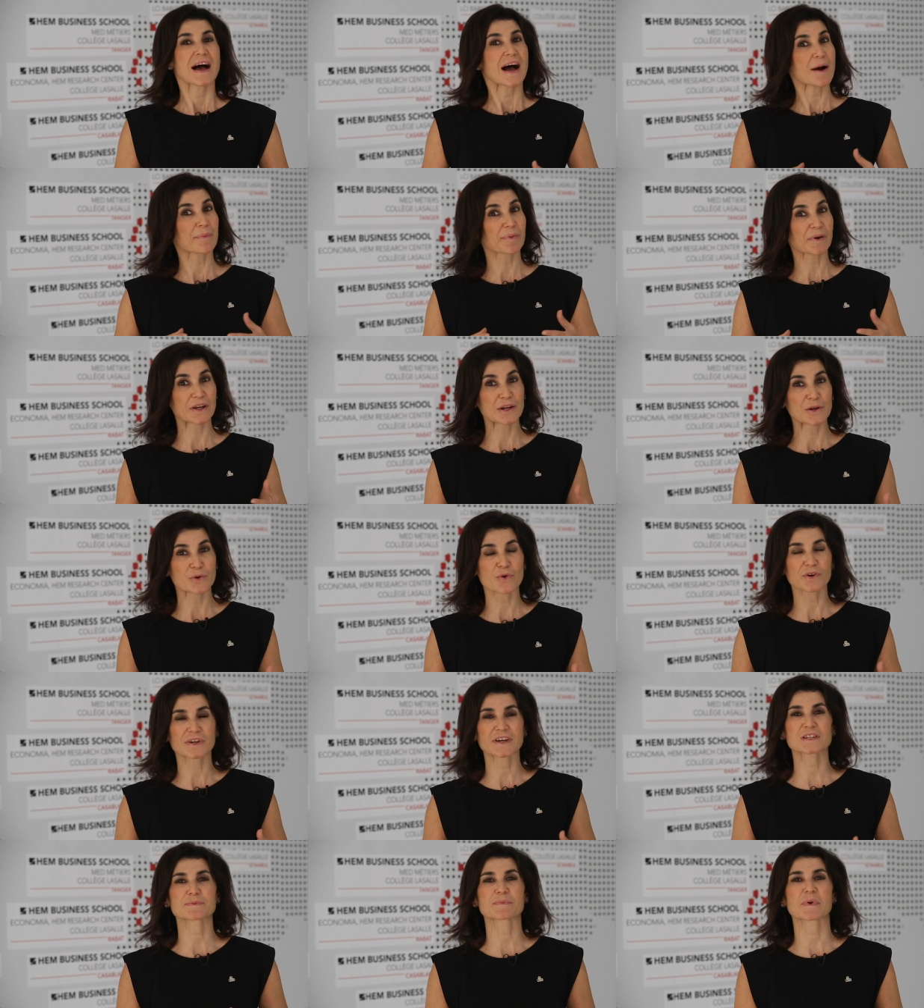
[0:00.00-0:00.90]
Après une
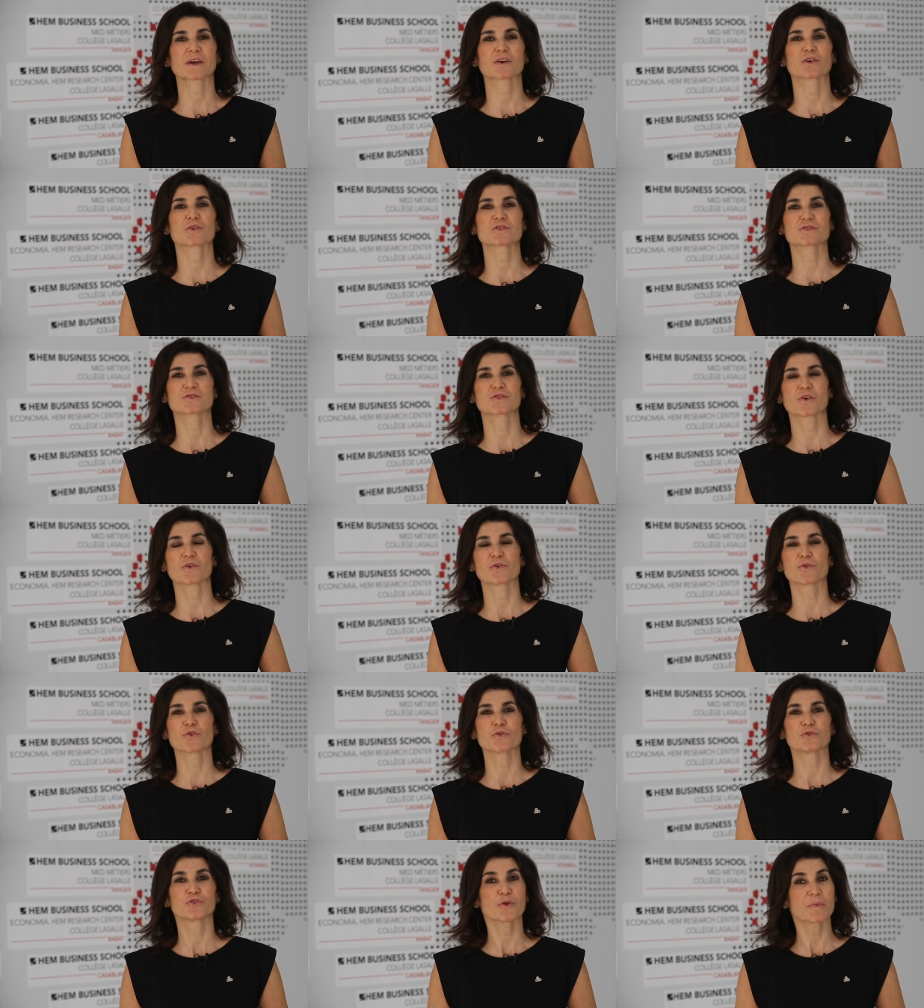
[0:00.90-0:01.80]
longue expérience dans
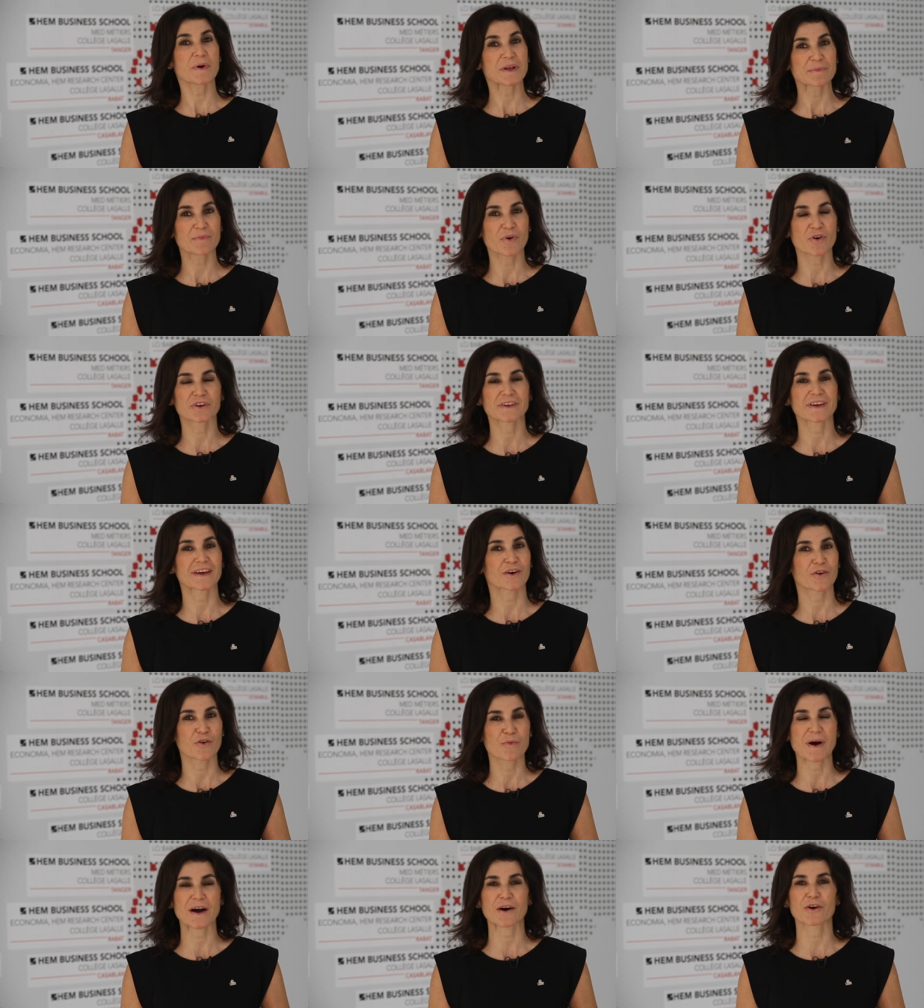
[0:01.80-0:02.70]
le domaine
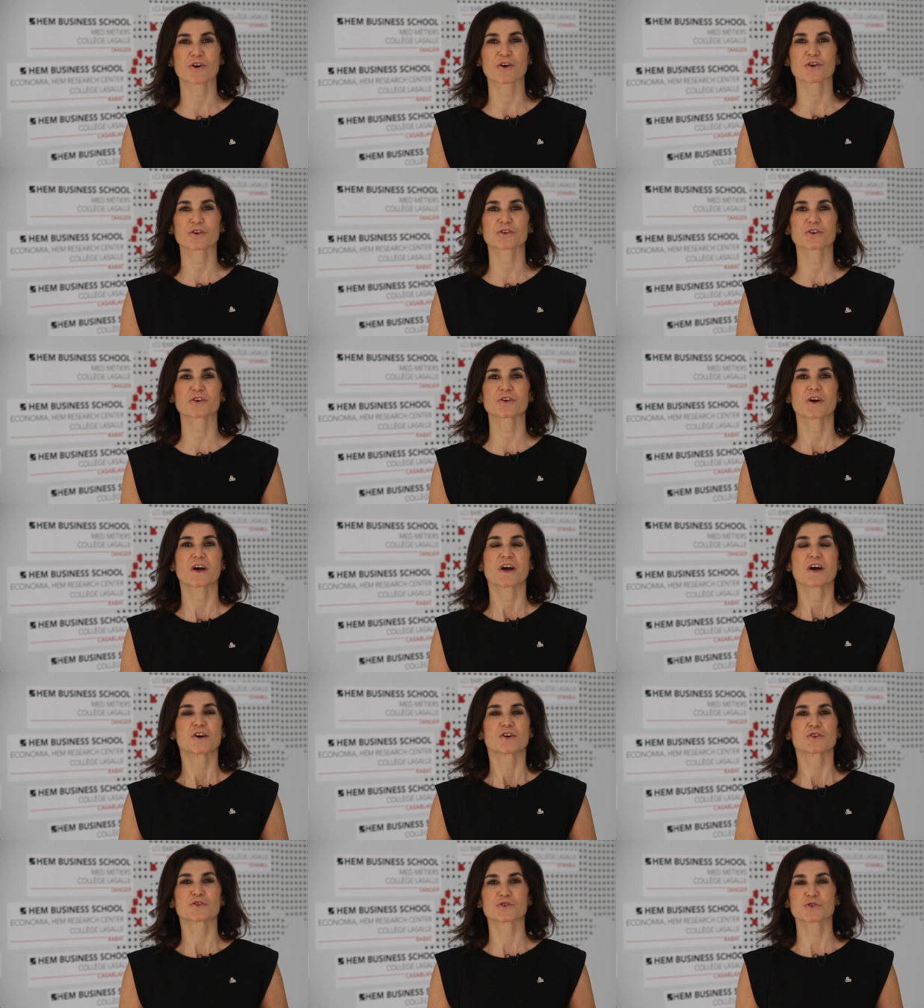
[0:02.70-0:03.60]
bancaire au Maroc,
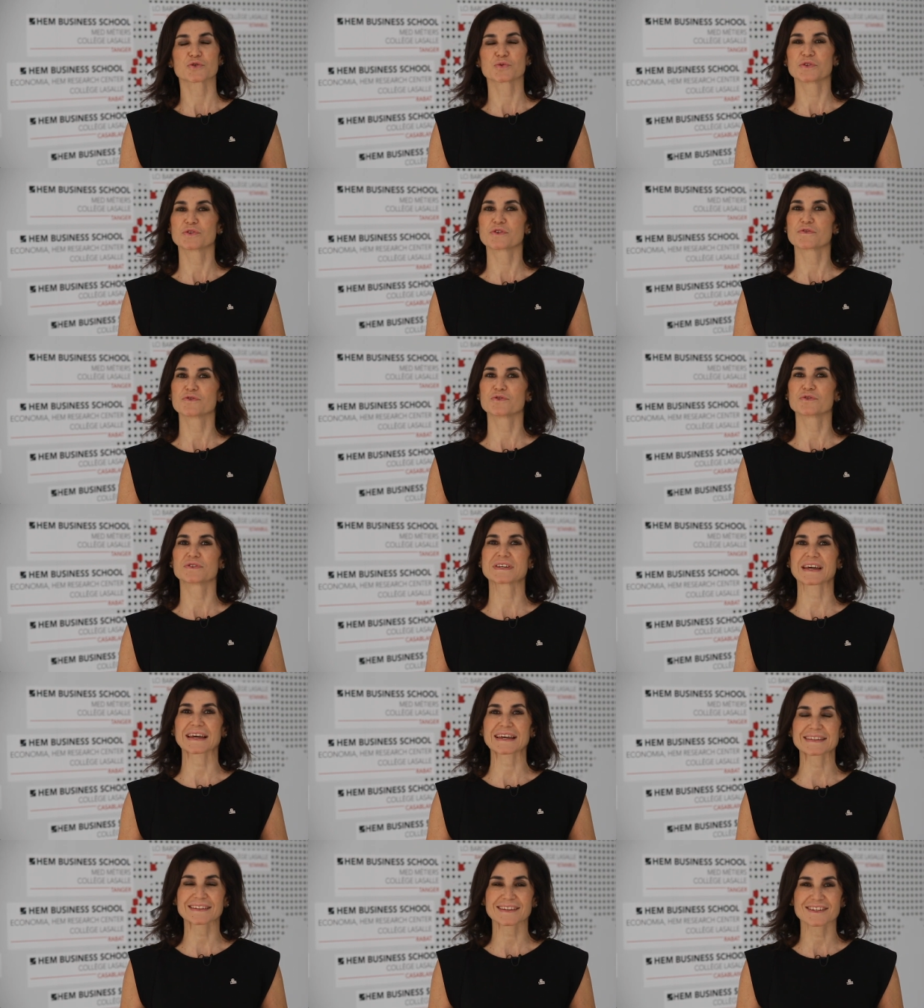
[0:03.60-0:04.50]
je suis devenue
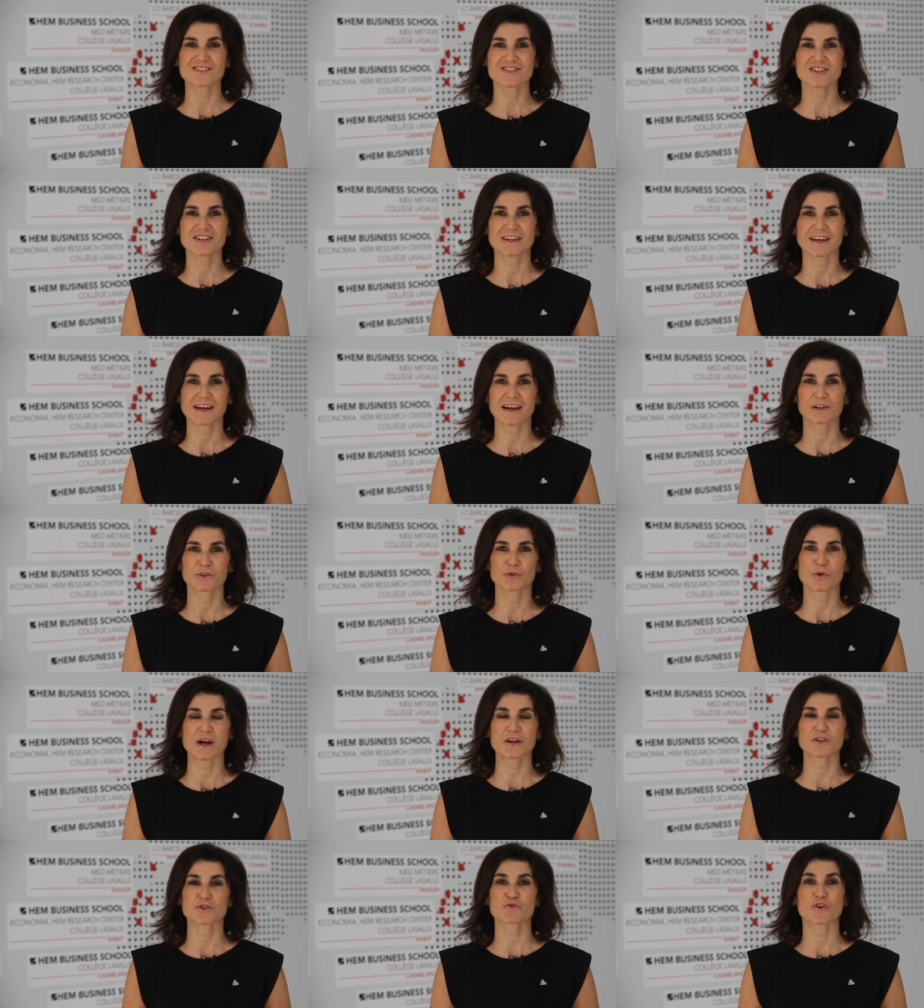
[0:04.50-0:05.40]
directrice générale de
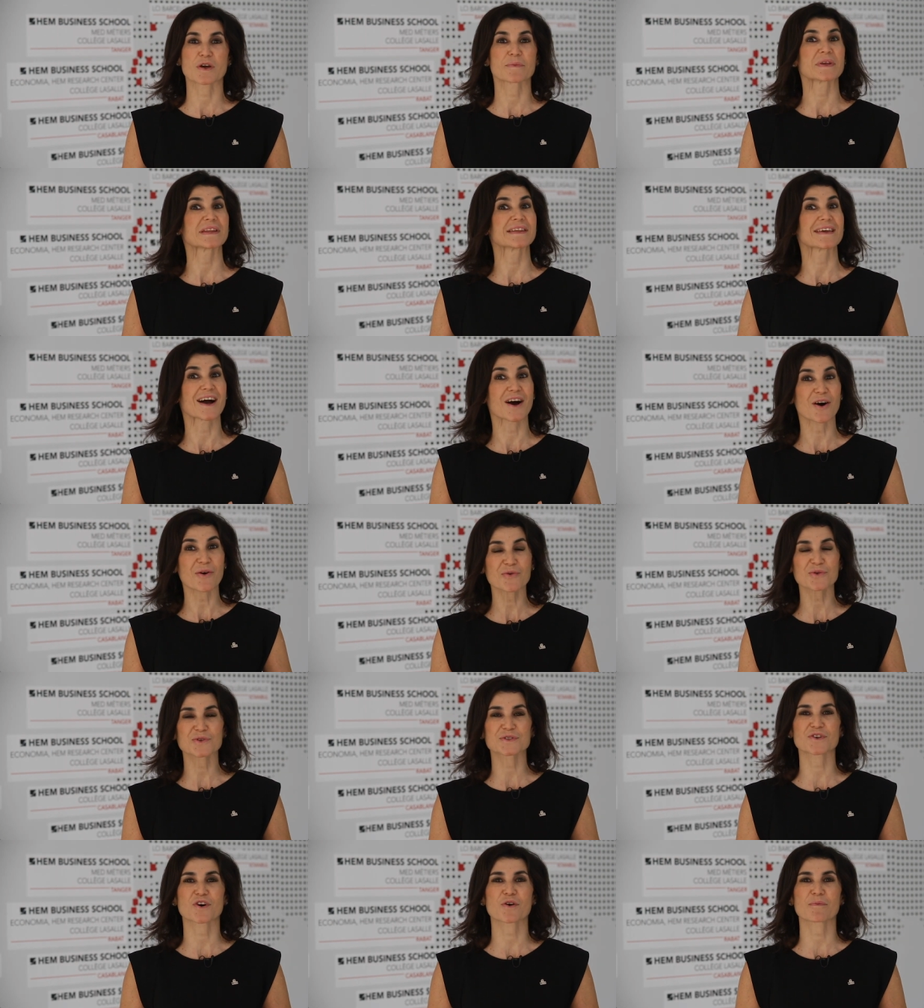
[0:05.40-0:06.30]
HEM il y a
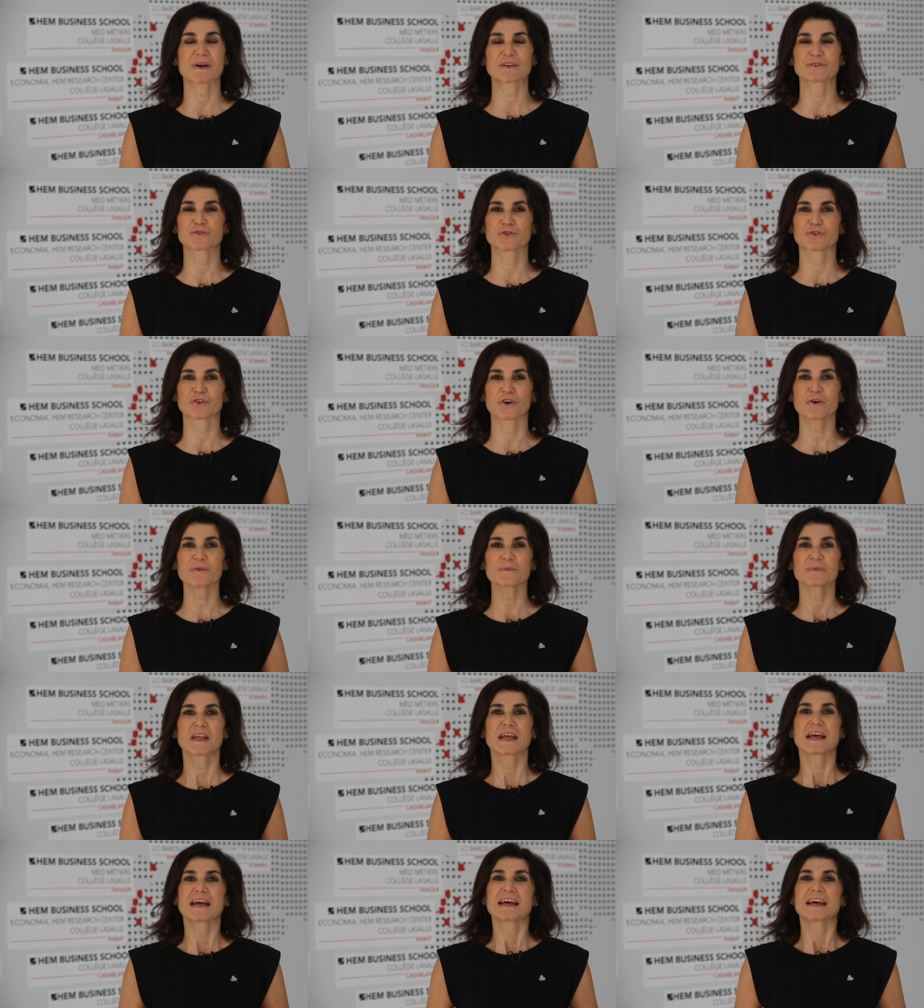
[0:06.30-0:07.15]
11 ans maintenant